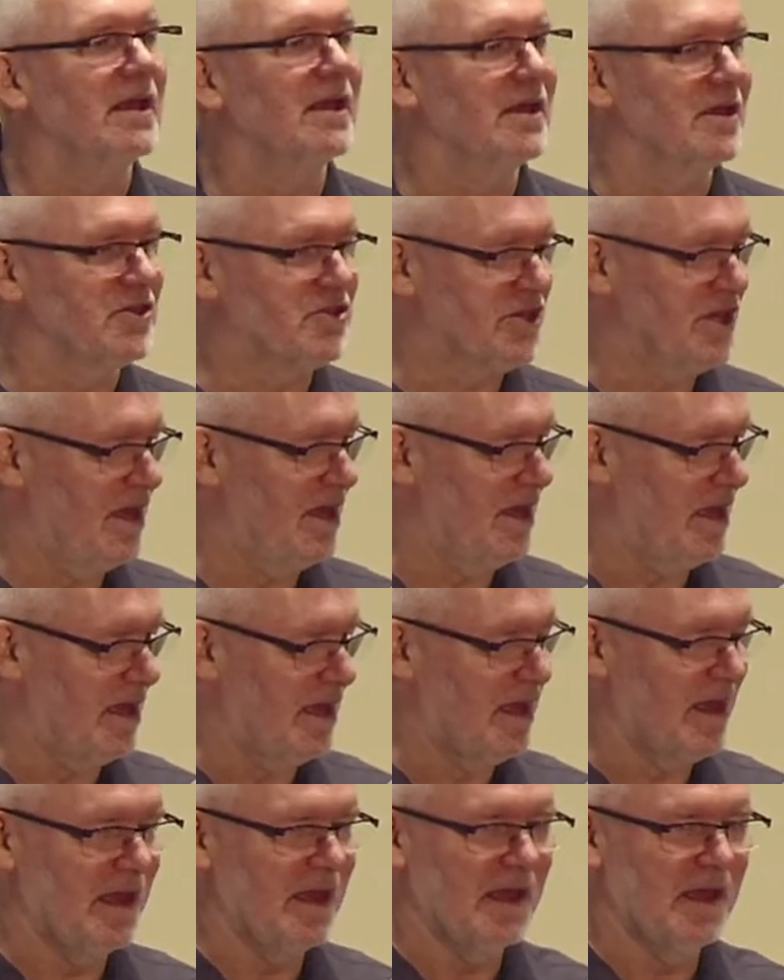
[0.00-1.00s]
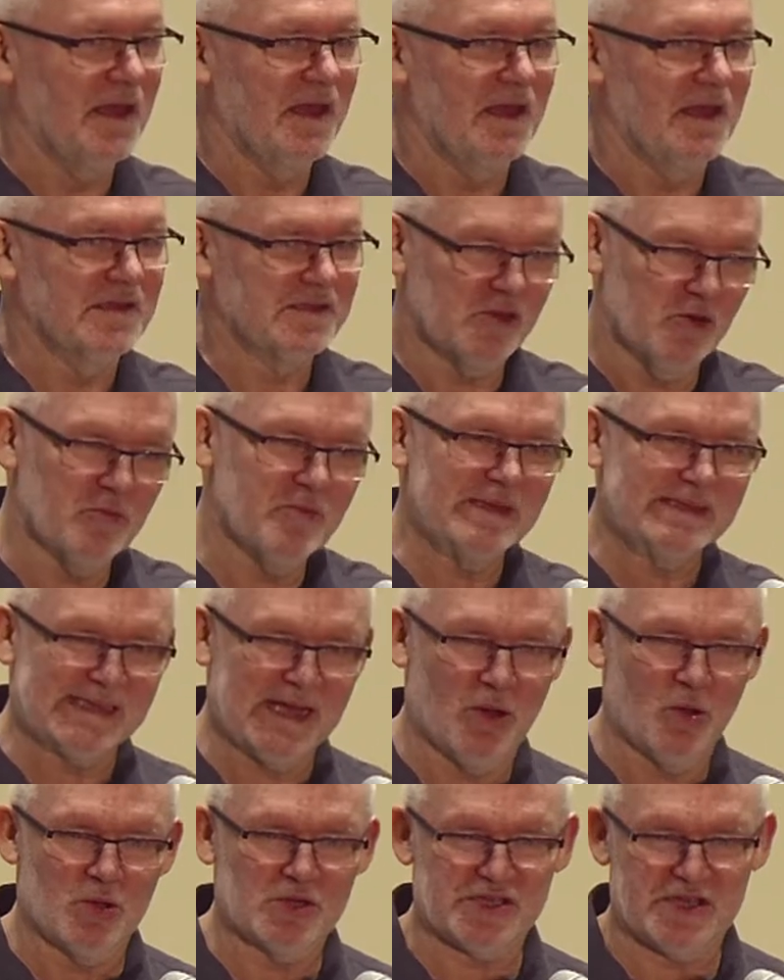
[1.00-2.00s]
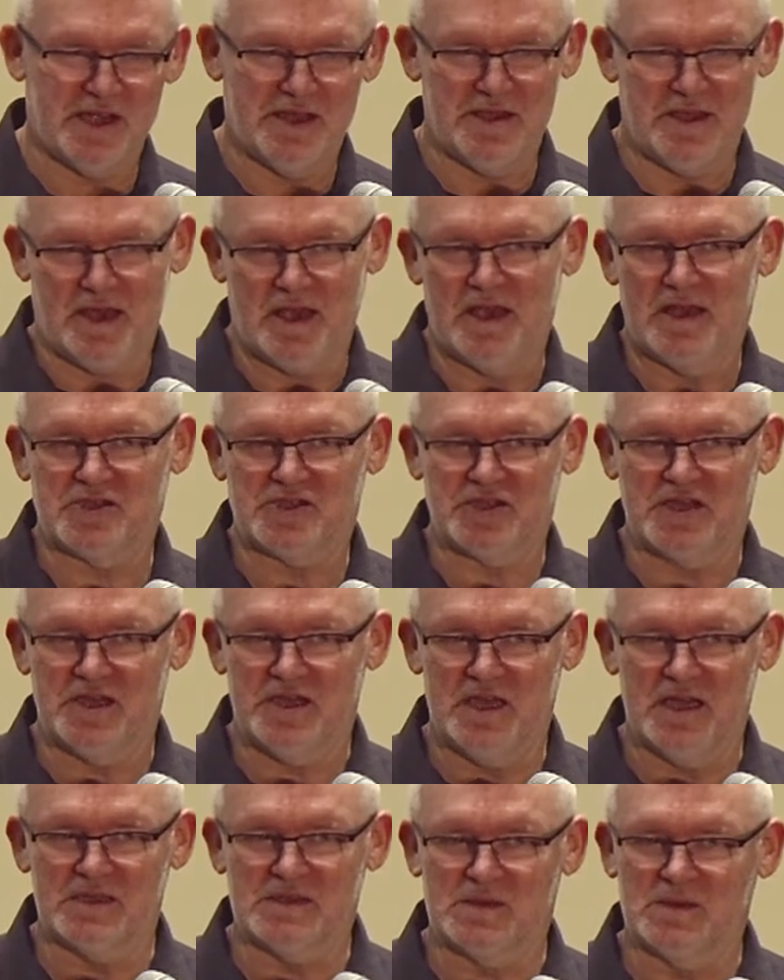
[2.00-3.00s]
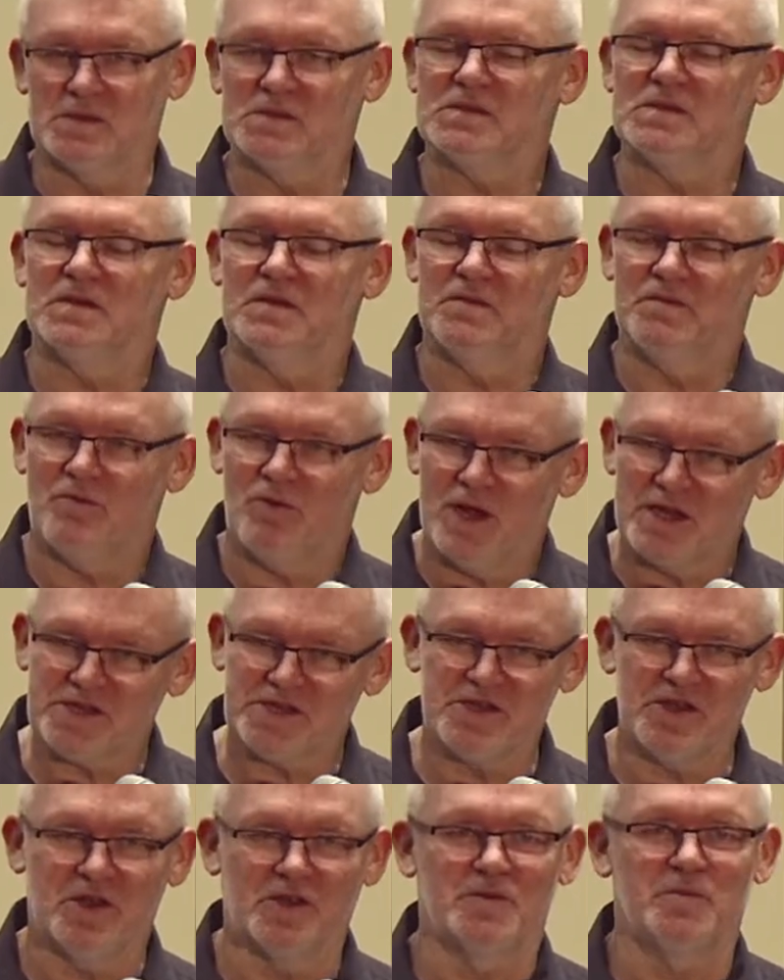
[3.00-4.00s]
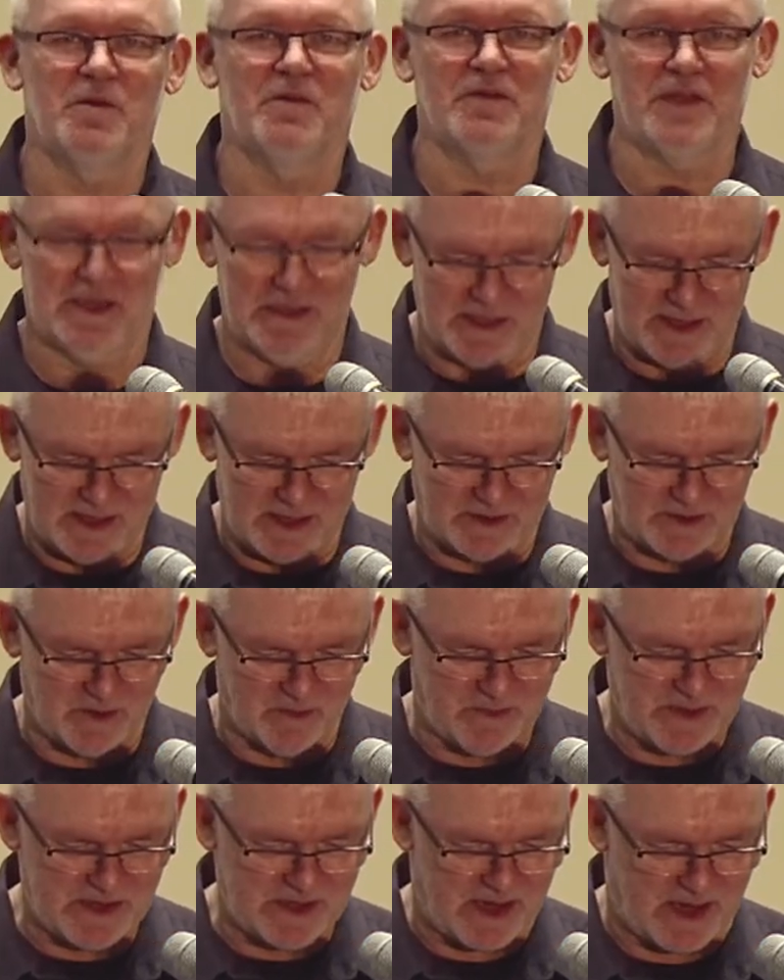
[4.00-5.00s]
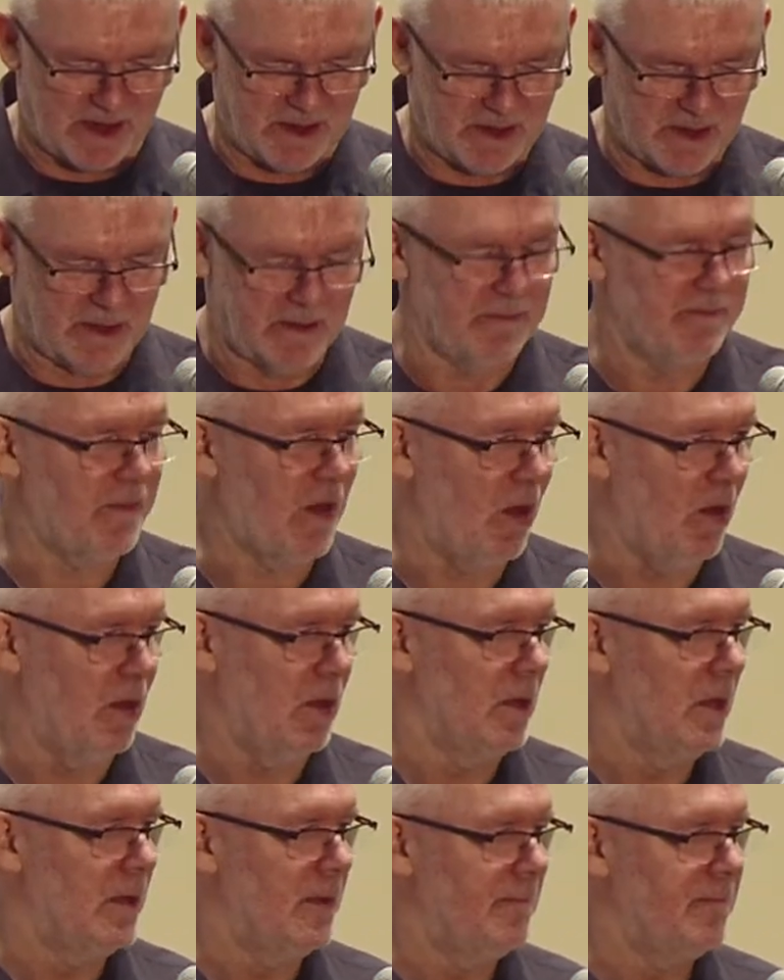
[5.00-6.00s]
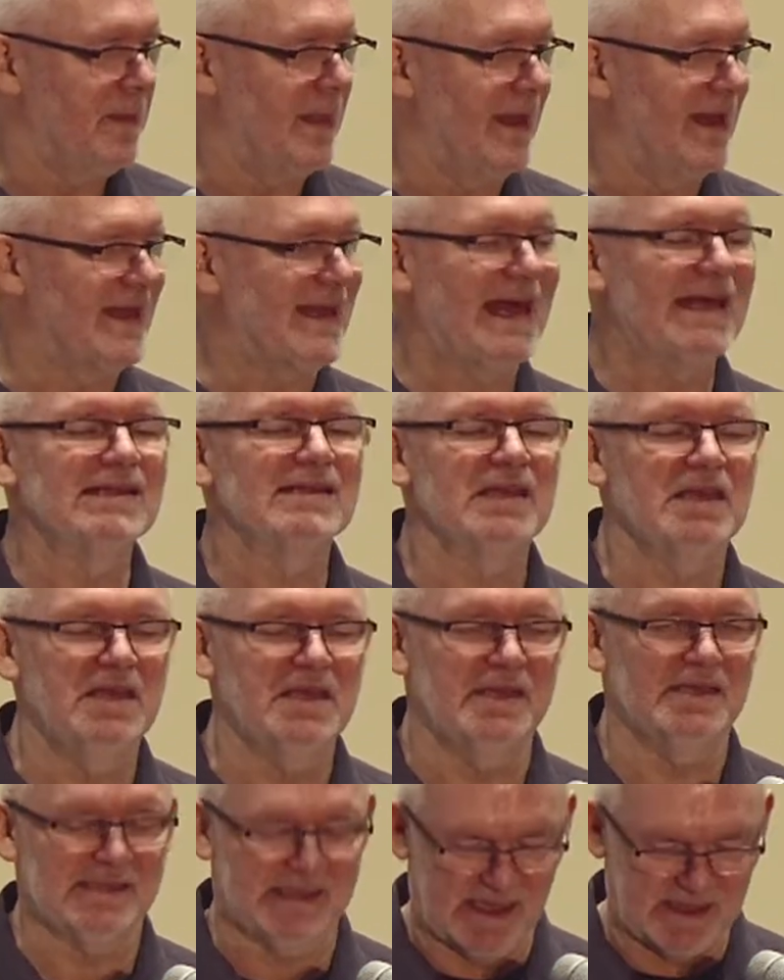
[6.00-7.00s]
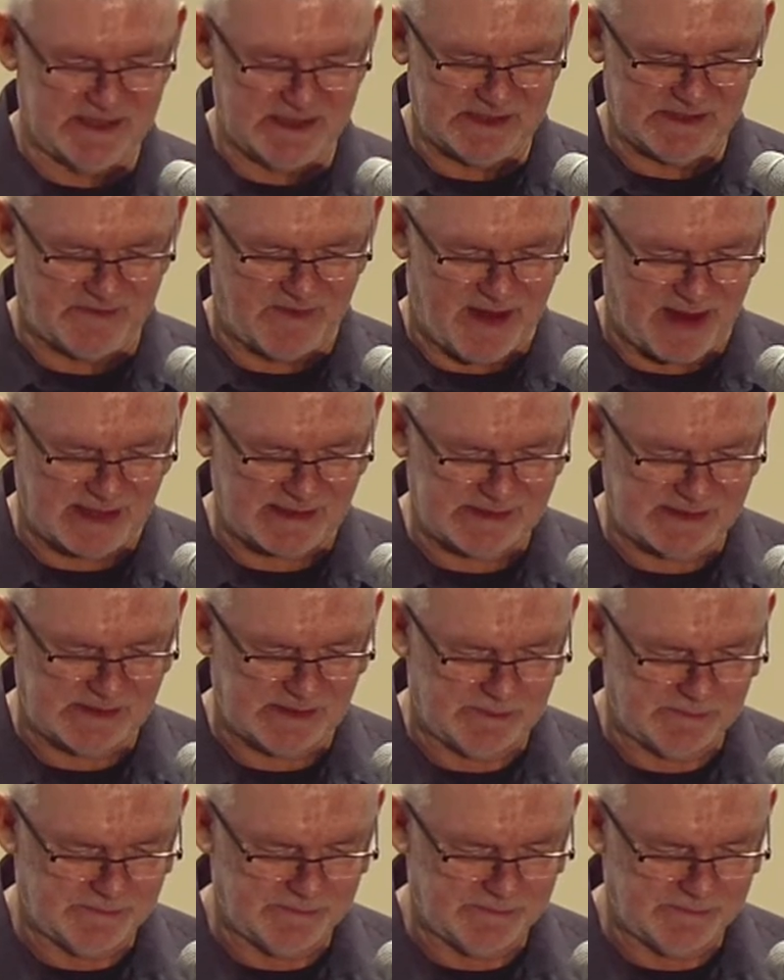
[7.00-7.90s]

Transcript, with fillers: że zróbmy założenie, że Jezus właśnie odpowiada na to pytanie o ranking satysfakcji.